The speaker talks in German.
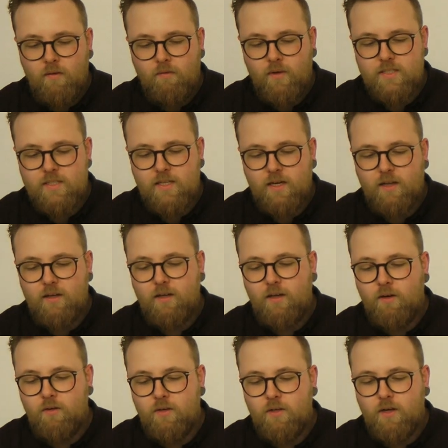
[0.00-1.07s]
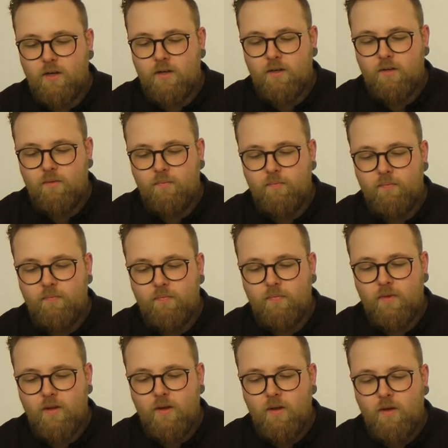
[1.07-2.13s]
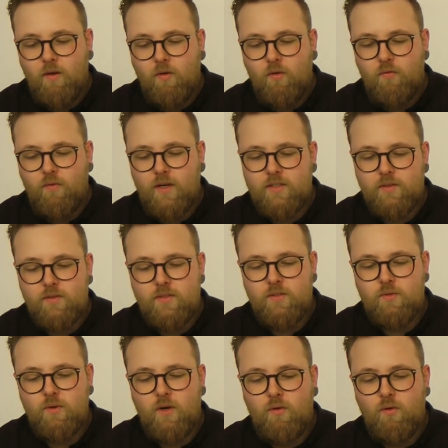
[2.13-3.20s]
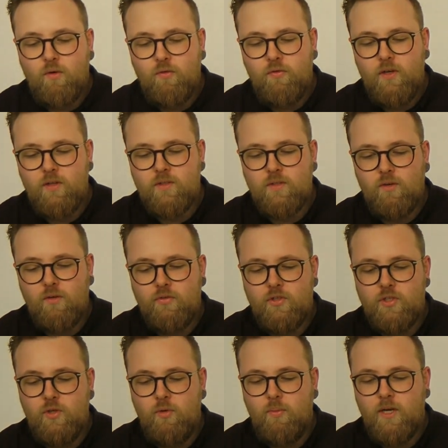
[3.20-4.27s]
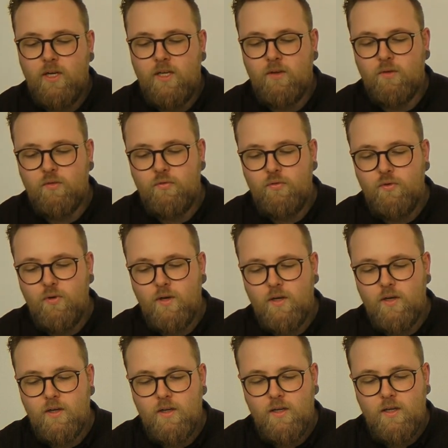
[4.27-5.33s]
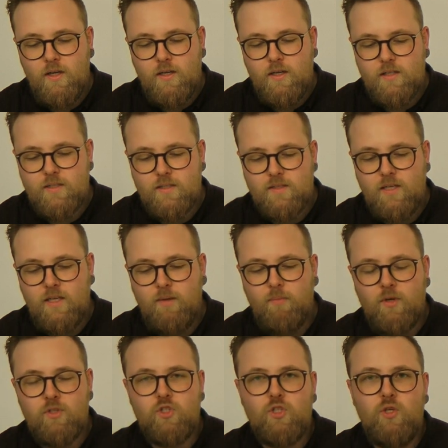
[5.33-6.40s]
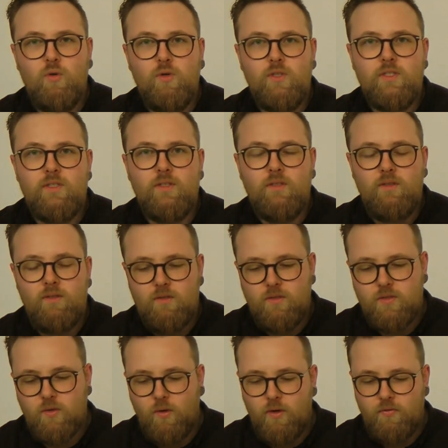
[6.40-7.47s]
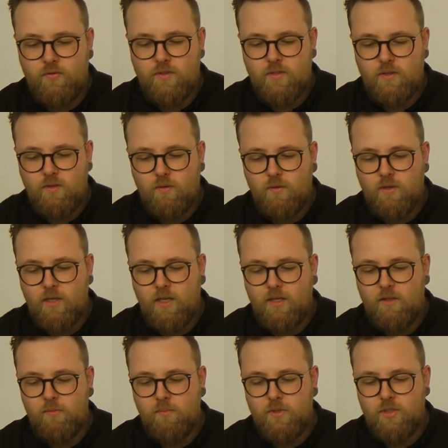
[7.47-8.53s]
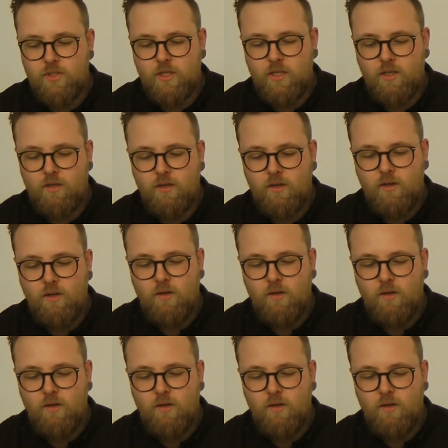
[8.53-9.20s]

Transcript: Was Della denn auch tat. Und was uns zu der hochphilosophischen Überlegung führt, dass das Leben aus Schluchzen, Seufzen und Lächeln besteht,